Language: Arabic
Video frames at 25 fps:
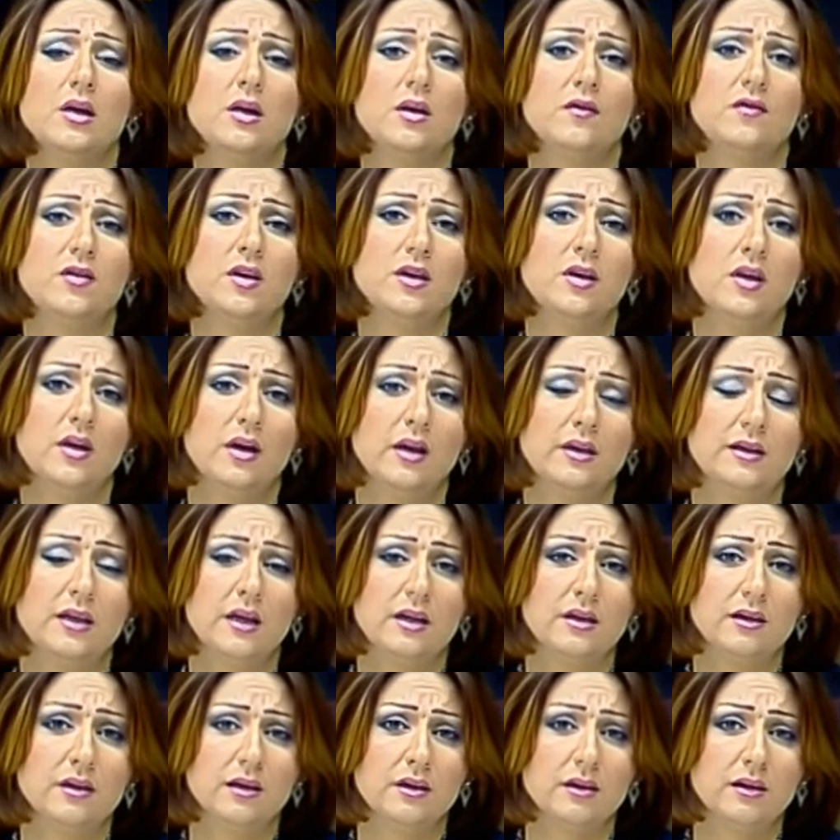في احدى
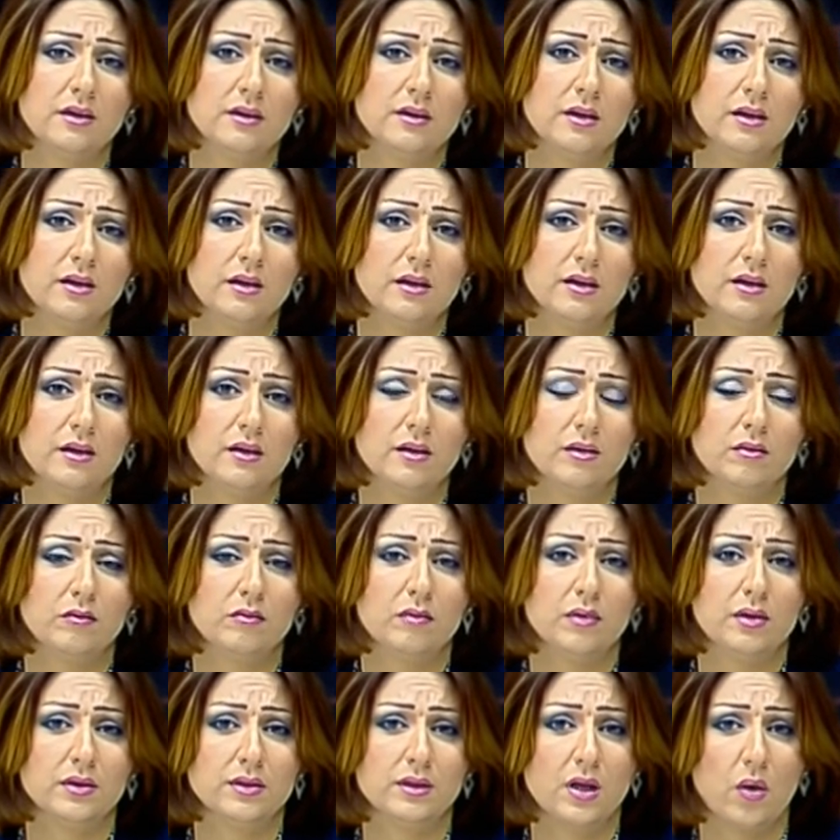
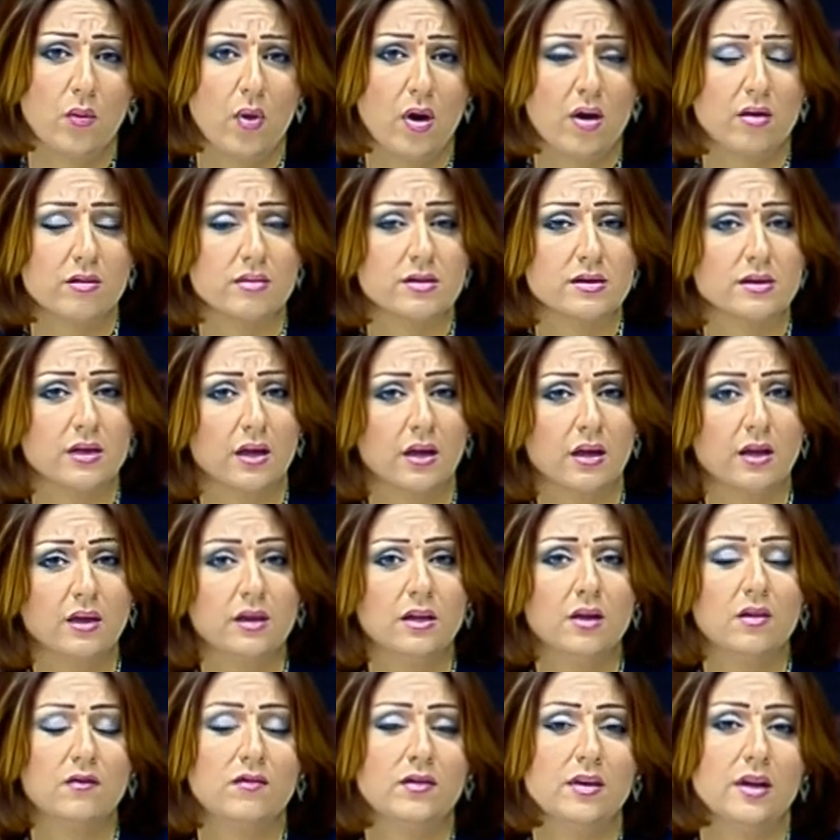الدوائر
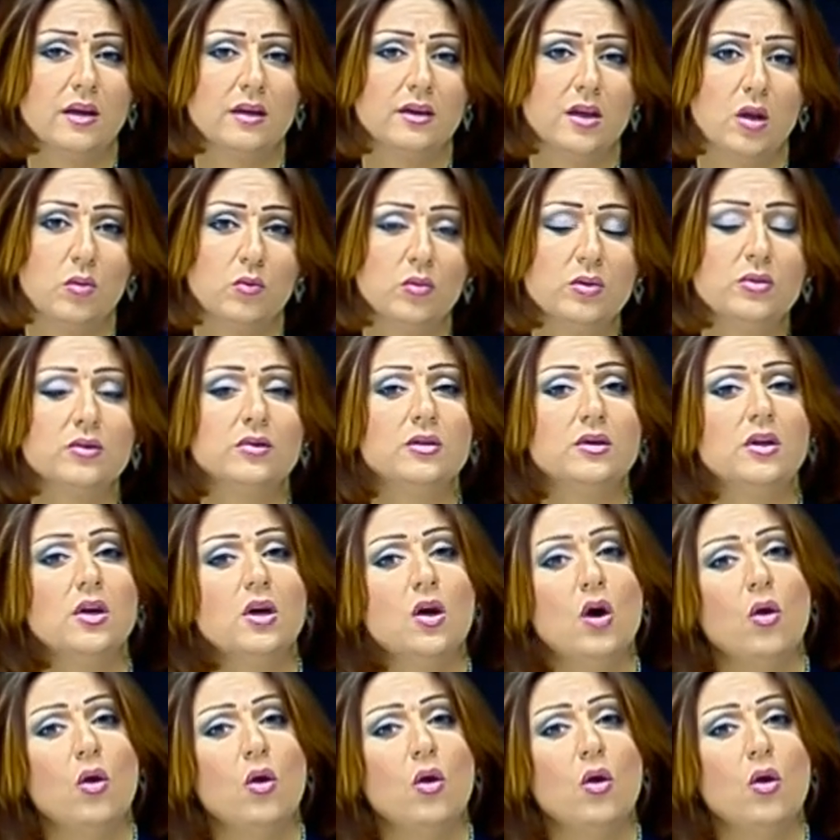الصحيه في احدى المدن